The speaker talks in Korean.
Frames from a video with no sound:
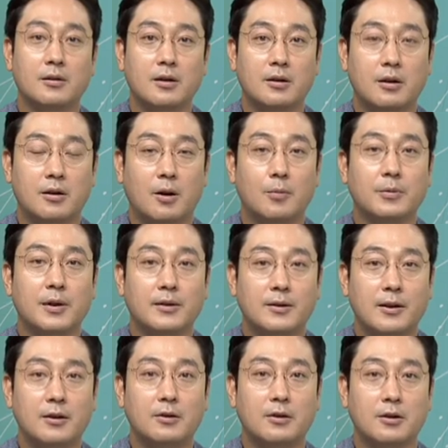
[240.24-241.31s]
어, 검색
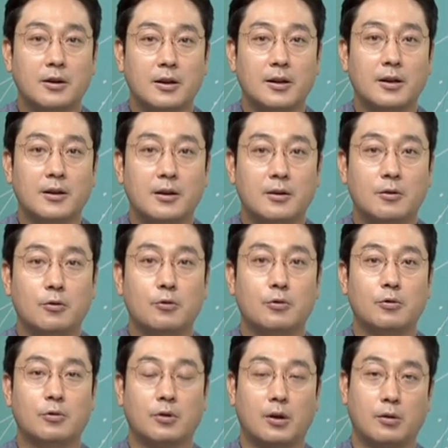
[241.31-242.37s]
채널 일로
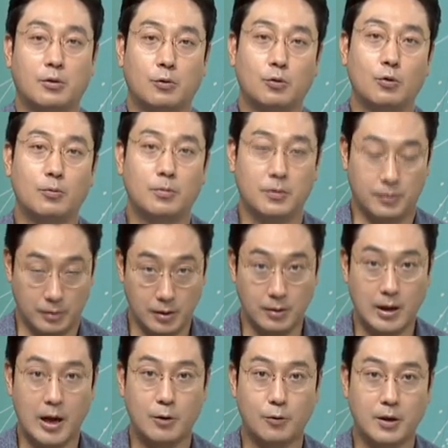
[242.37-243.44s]
저기 소통
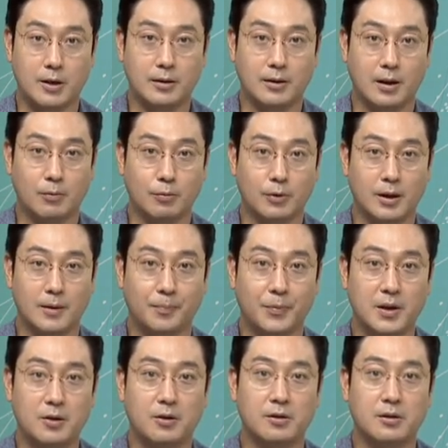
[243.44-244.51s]
하고 있기 때문에
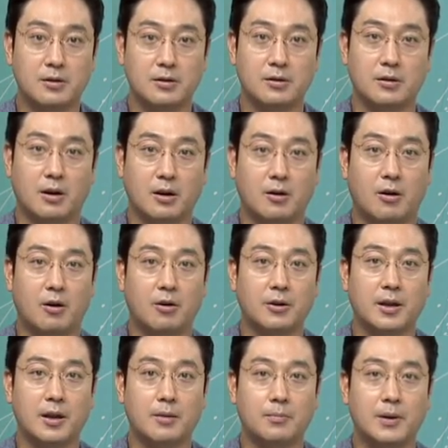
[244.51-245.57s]
이런 그
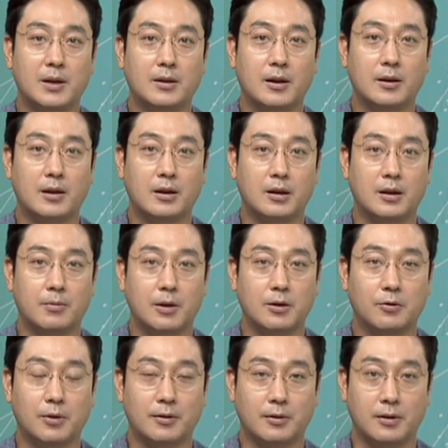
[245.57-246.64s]
거대한 빅데이터를 기반으로
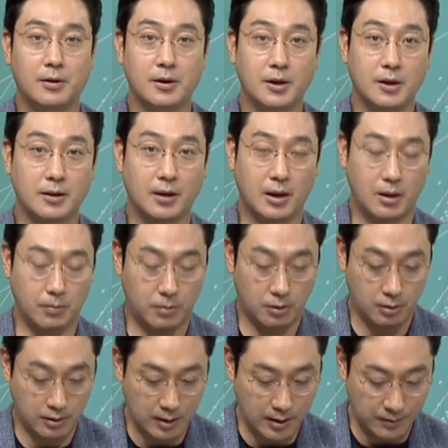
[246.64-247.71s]
해서
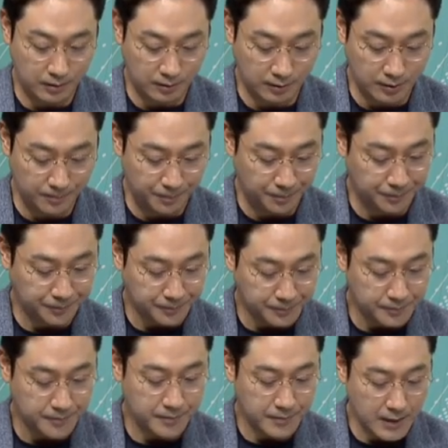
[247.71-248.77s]
네이버가 지금
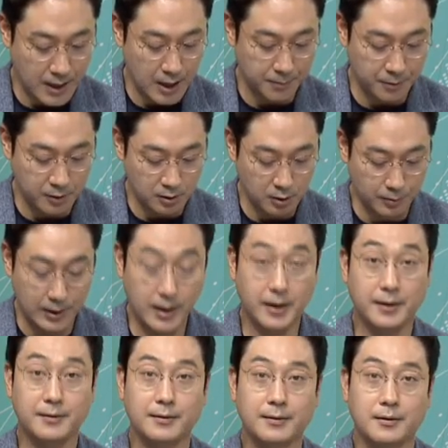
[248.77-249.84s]
하이퍼클로바
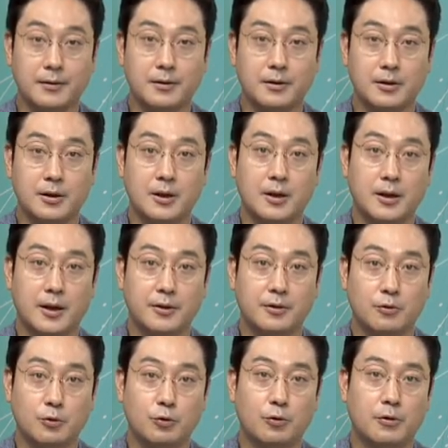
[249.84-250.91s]
X를
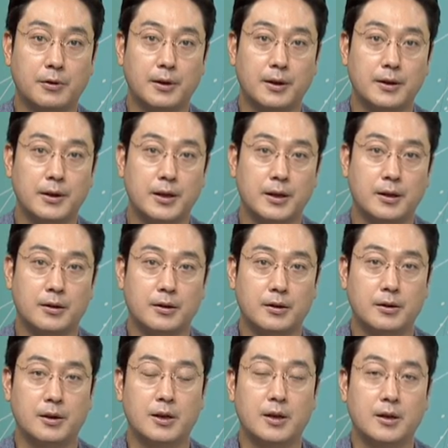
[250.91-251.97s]
가지고 초거대 AI를
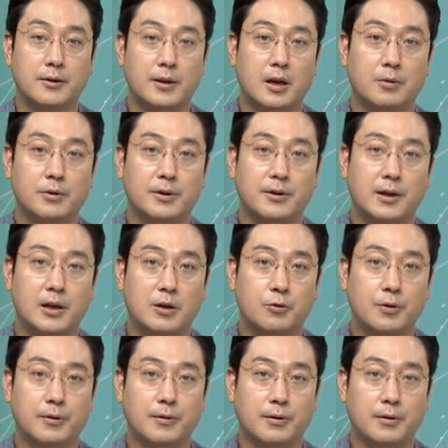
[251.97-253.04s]
사업을 진행하고
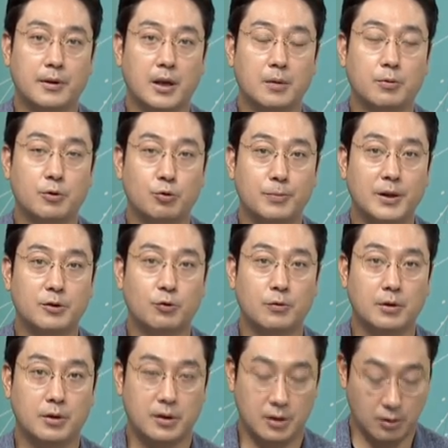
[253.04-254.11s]
있어서 네이버 유망
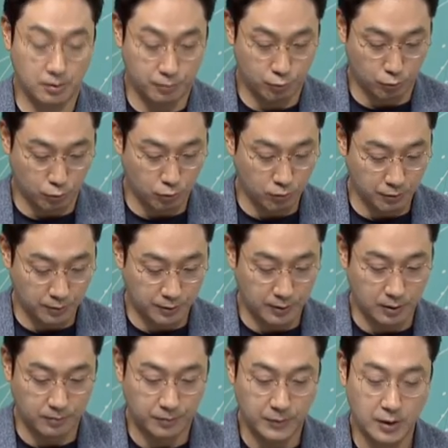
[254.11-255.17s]
기업으로
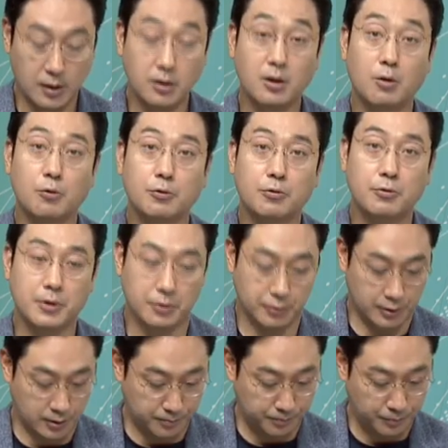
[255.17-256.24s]
지금 떠오르고
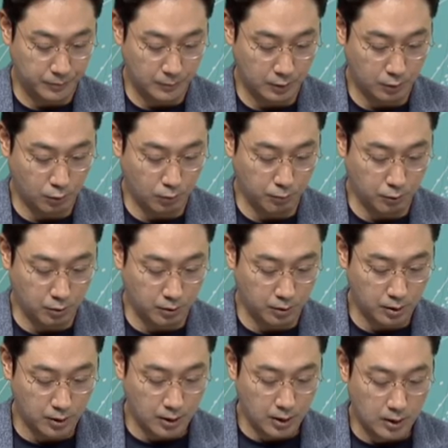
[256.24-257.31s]
있고요. 네. 또뭐
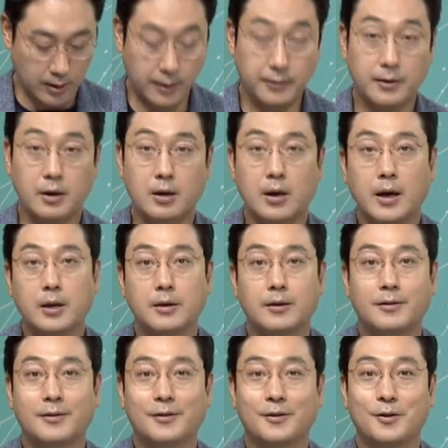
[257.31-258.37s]
SK
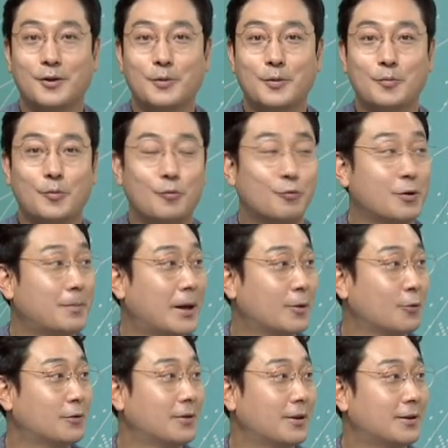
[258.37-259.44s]
하이닉스 이러면 뭐 우리
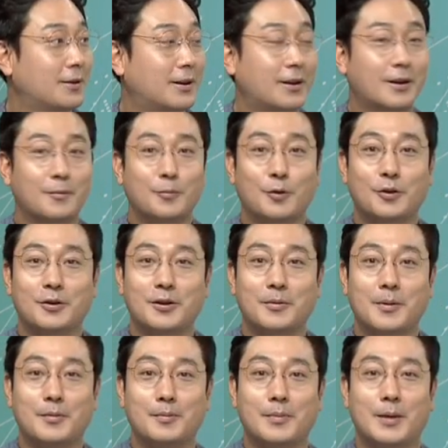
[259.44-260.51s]
반도체 회사 뭐
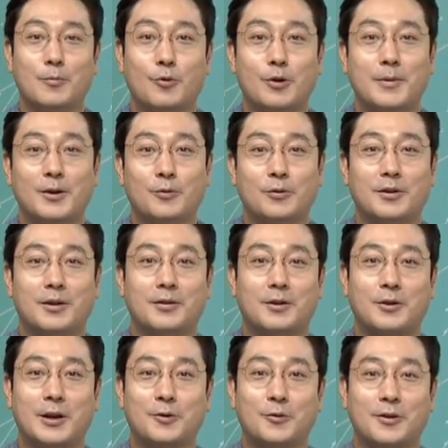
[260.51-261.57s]
그냥 메모리 반도체 회사로
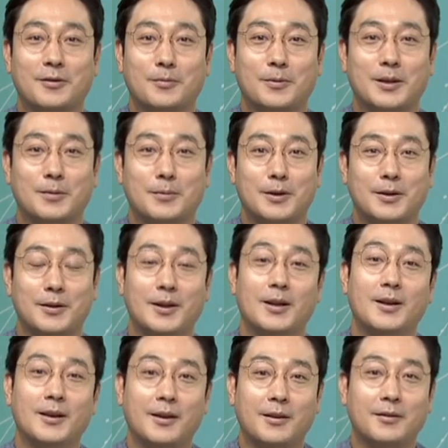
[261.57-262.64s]
알고 있습니다만
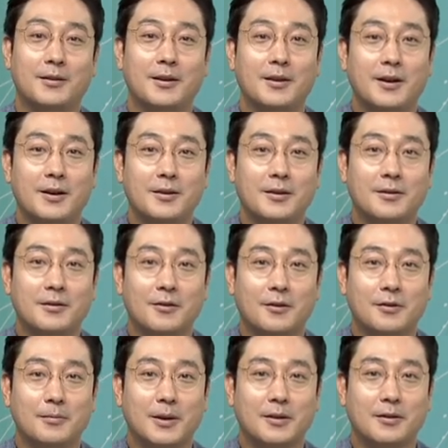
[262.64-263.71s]
SK 하이닉스
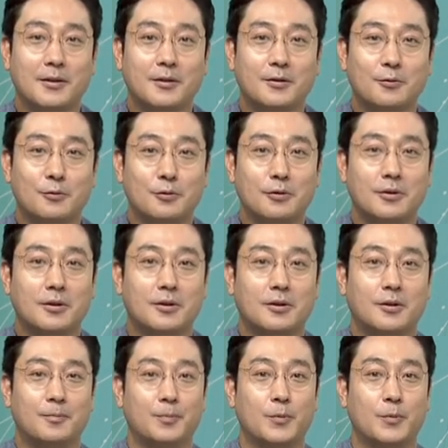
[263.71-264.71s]
역시 마찬가지로 어,